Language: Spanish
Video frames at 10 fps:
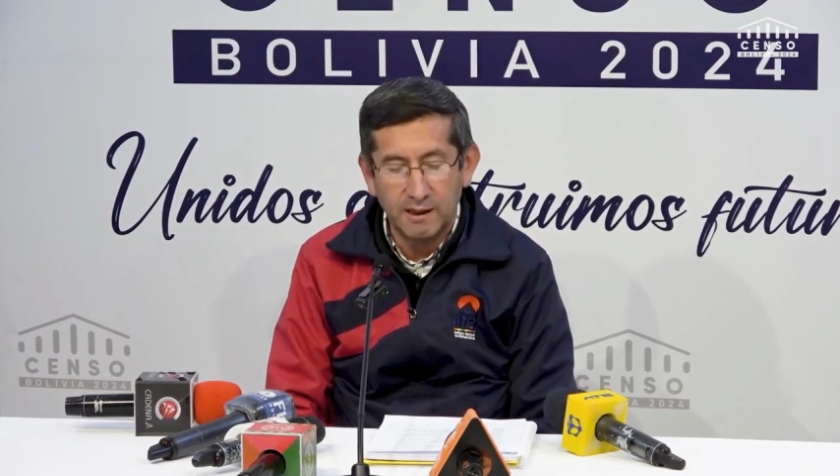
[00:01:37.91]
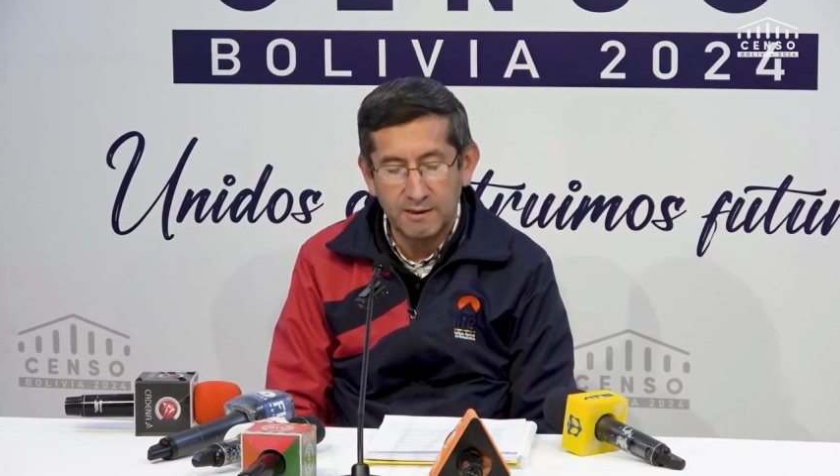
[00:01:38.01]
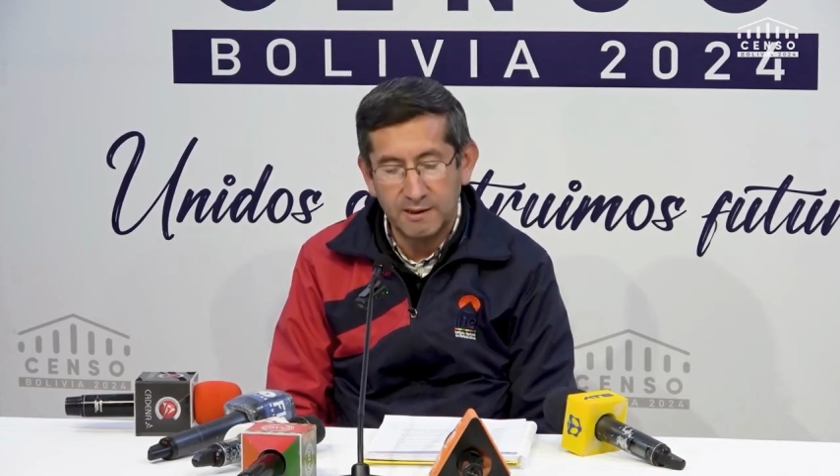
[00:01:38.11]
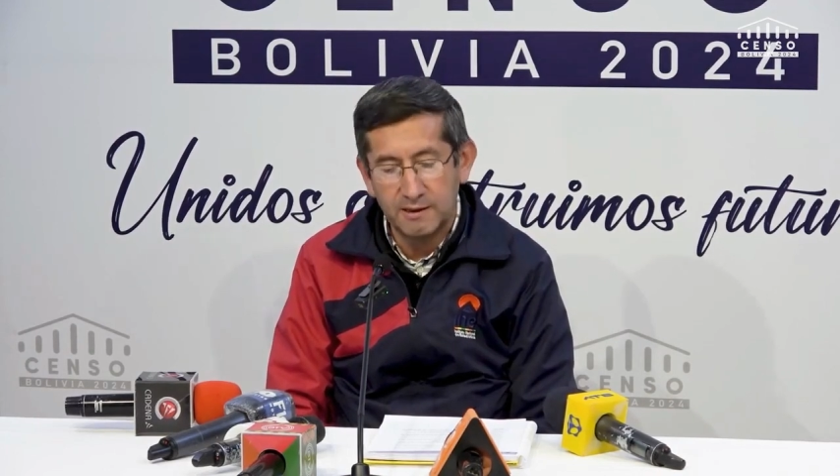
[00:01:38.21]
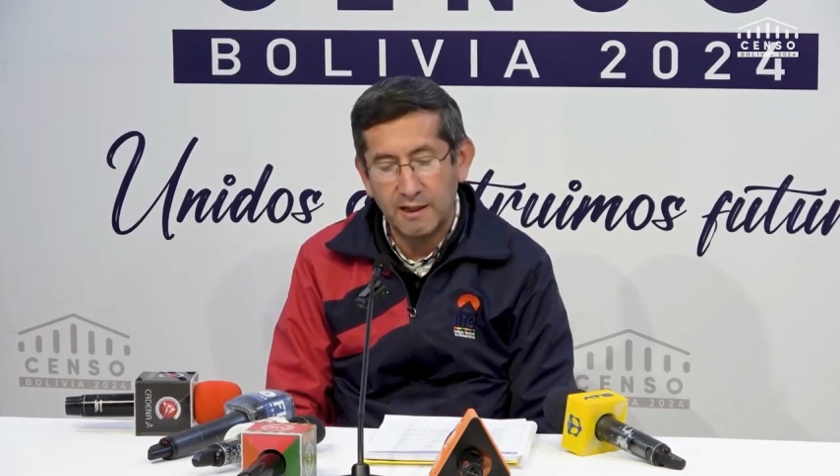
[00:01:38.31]

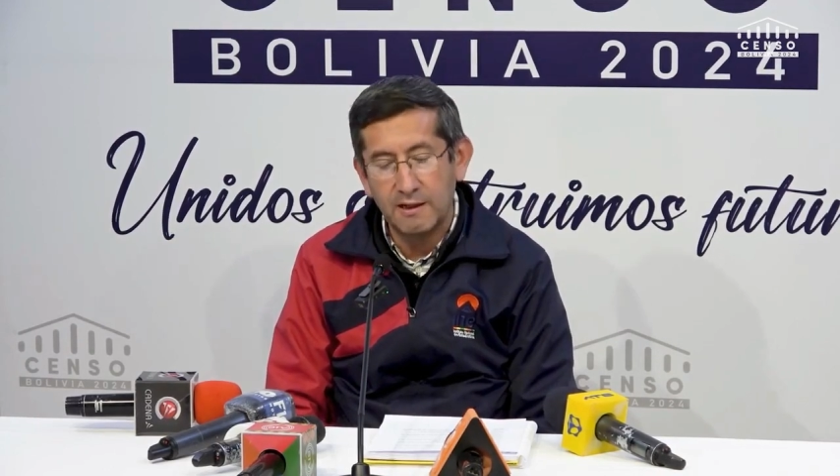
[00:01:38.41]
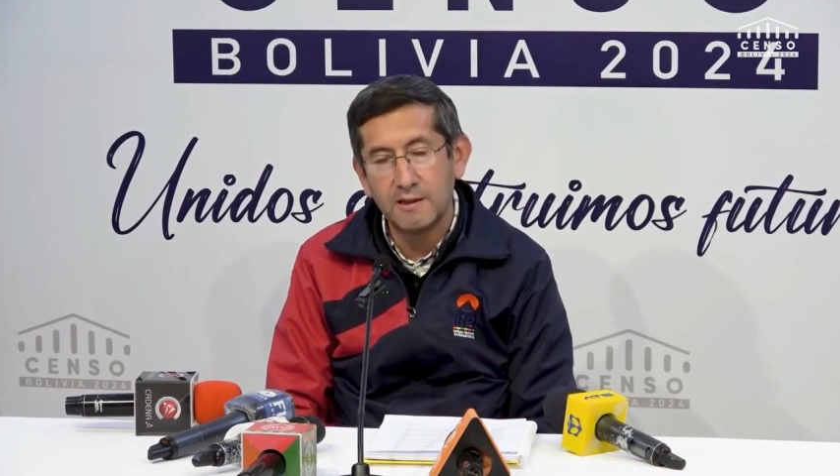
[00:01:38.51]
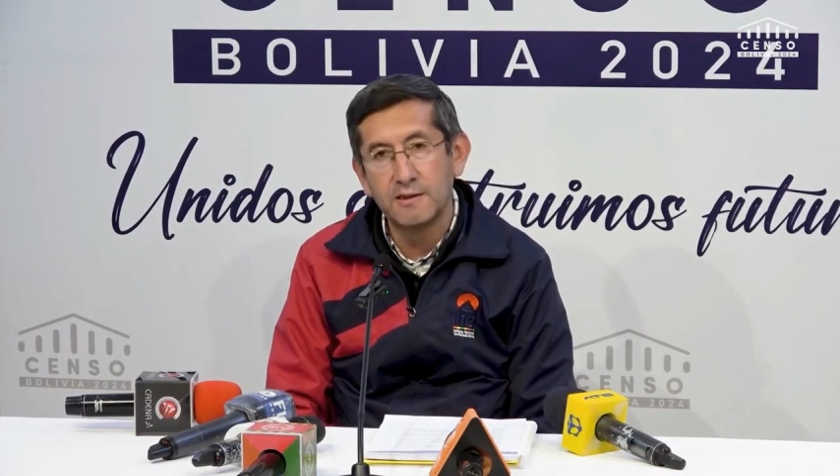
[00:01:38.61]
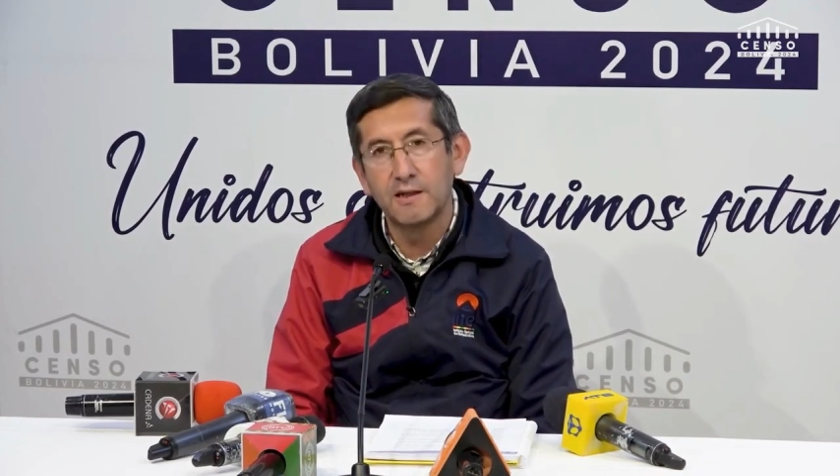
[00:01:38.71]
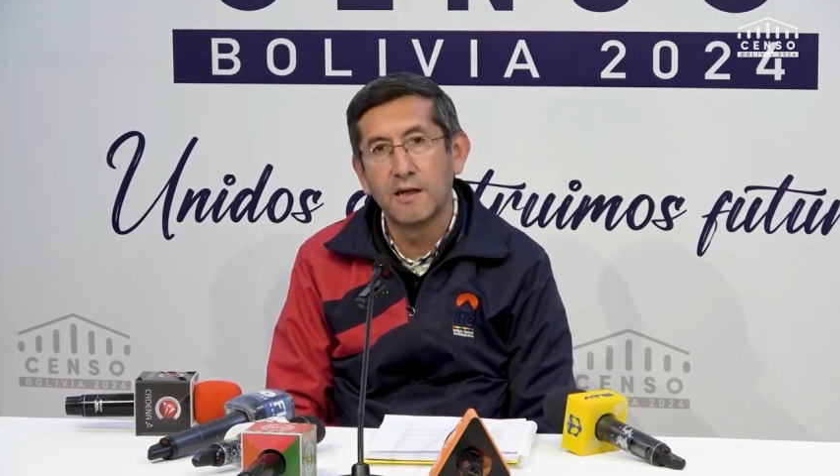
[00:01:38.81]
arriesgar
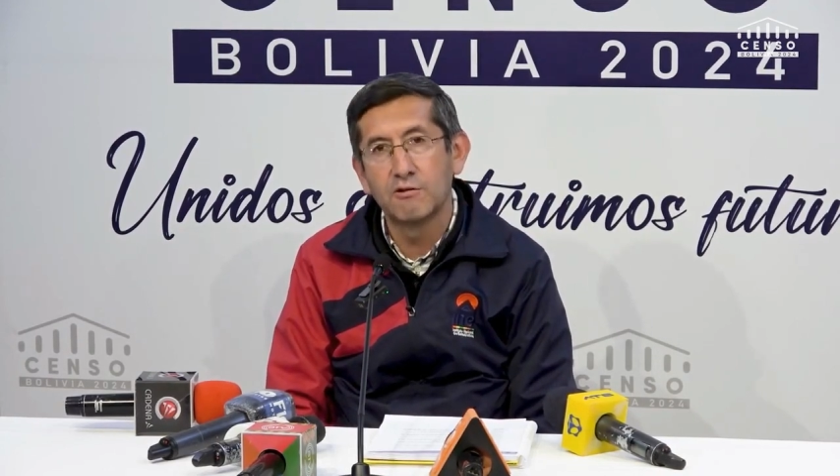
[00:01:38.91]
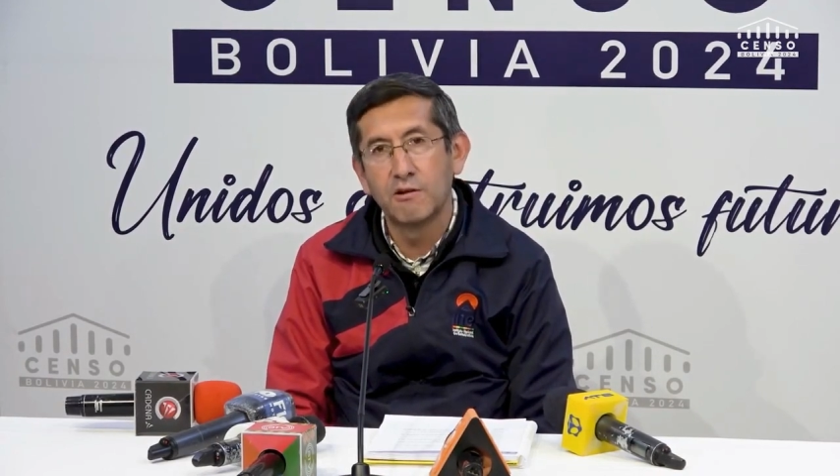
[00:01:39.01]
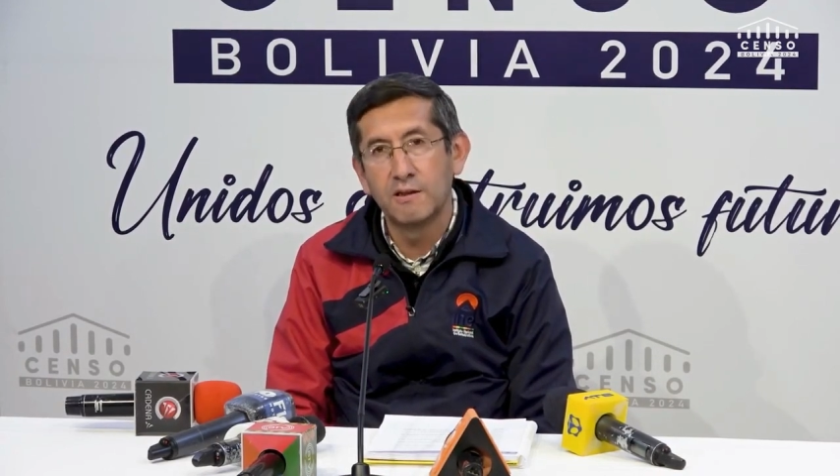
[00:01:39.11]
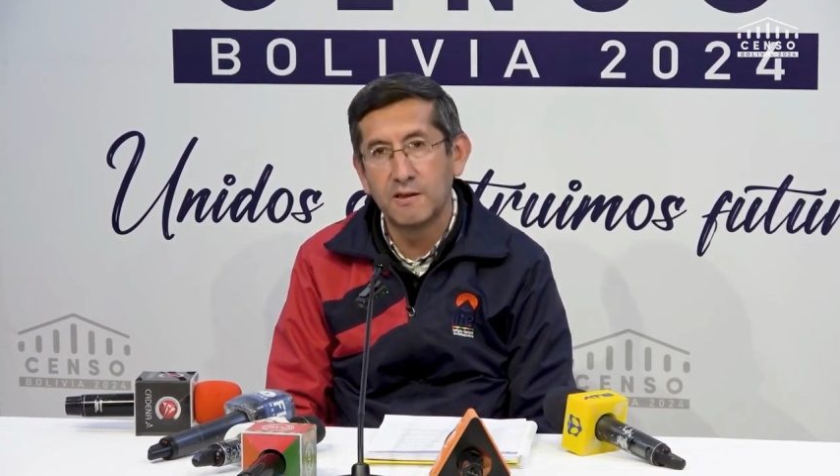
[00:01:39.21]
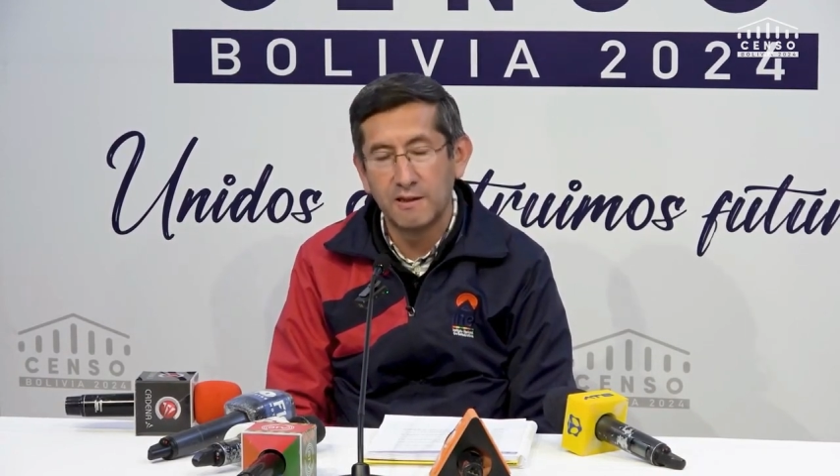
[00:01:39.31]
en este
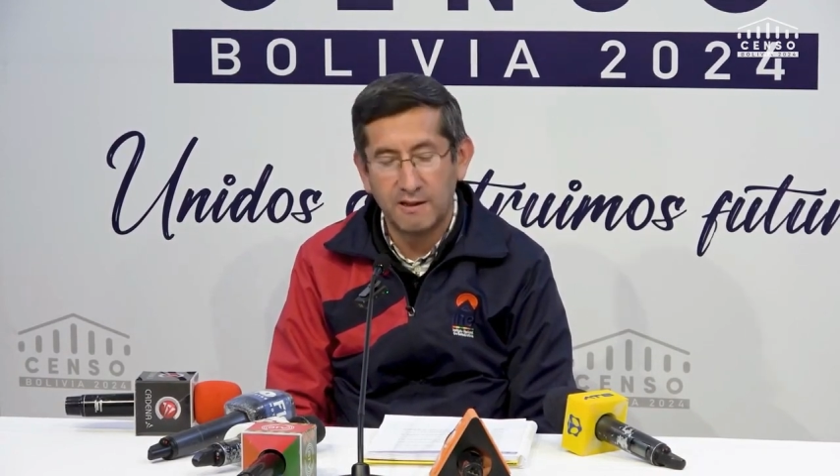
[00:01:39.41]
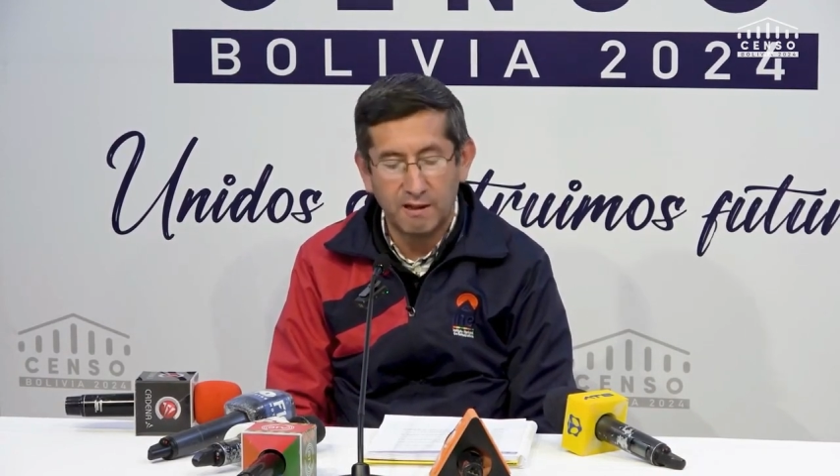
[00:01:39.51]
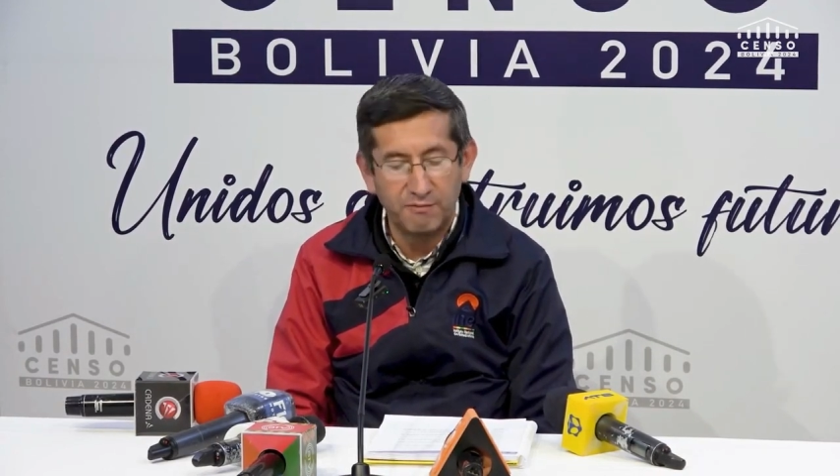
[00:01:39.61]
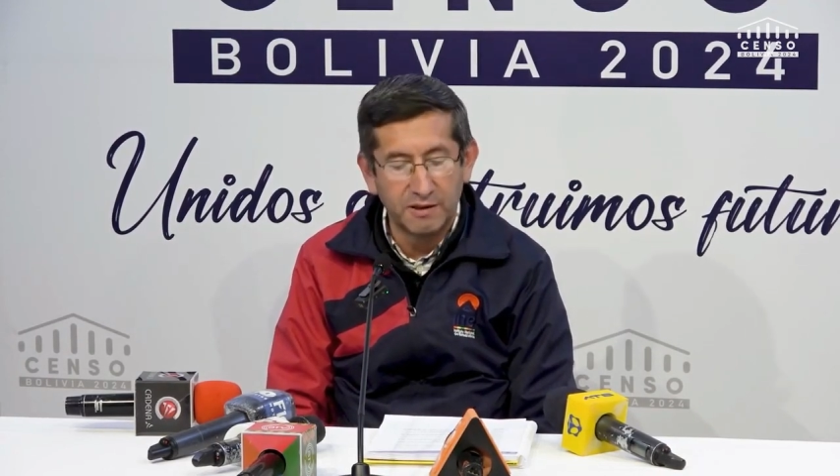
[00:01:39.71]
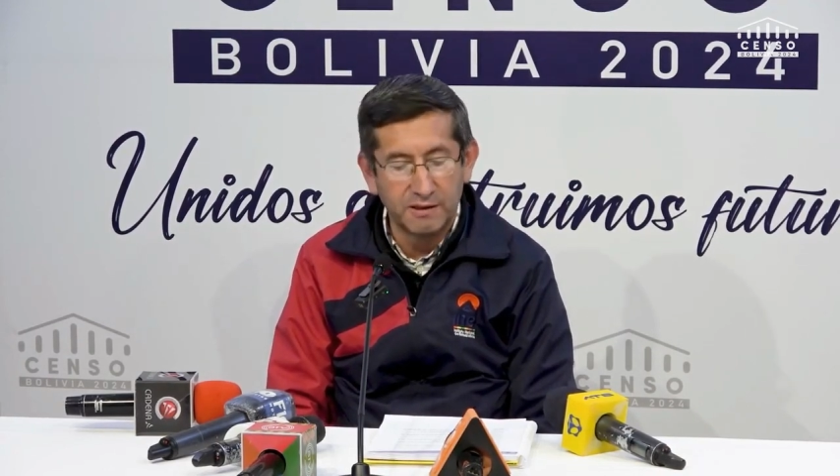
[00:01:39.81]
caso la
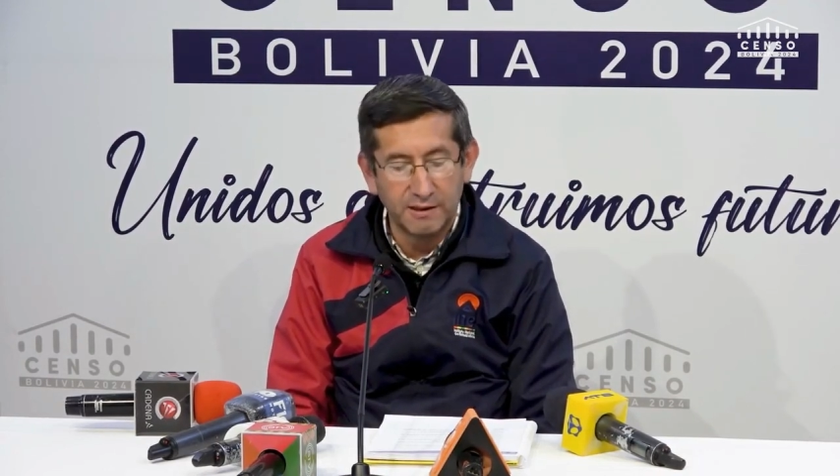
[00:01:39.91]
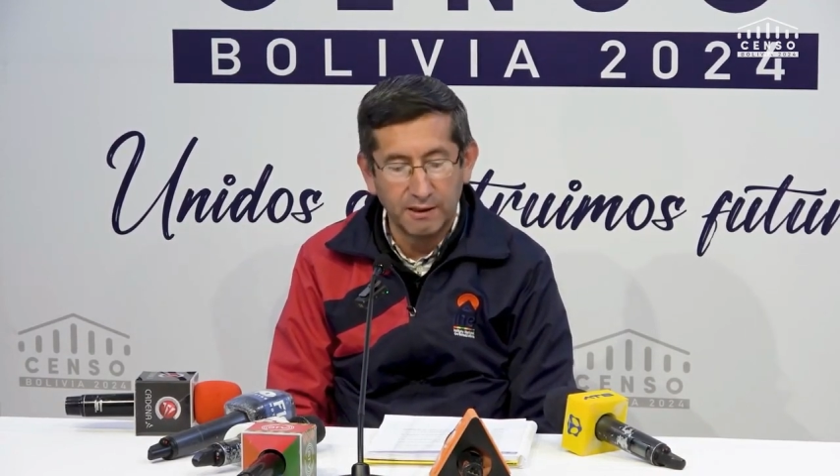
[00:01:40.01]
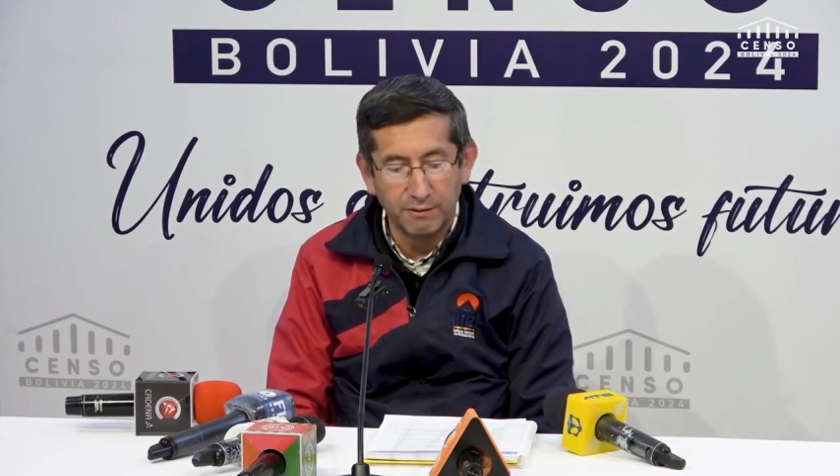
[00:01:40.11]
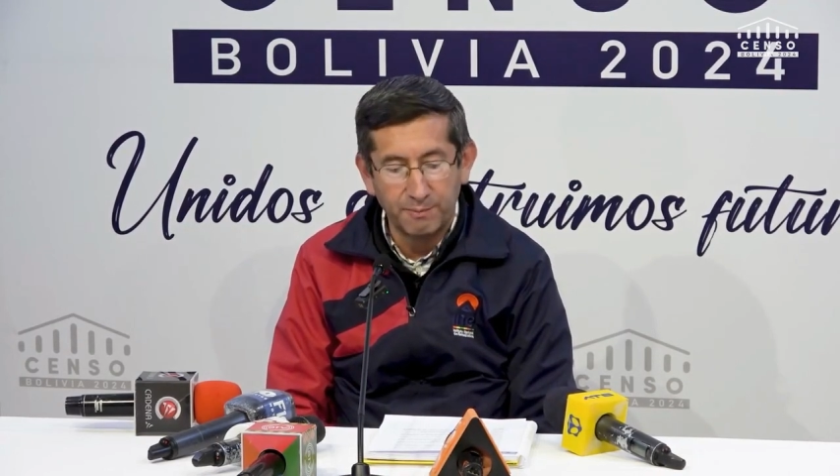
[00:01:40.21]
integridad física.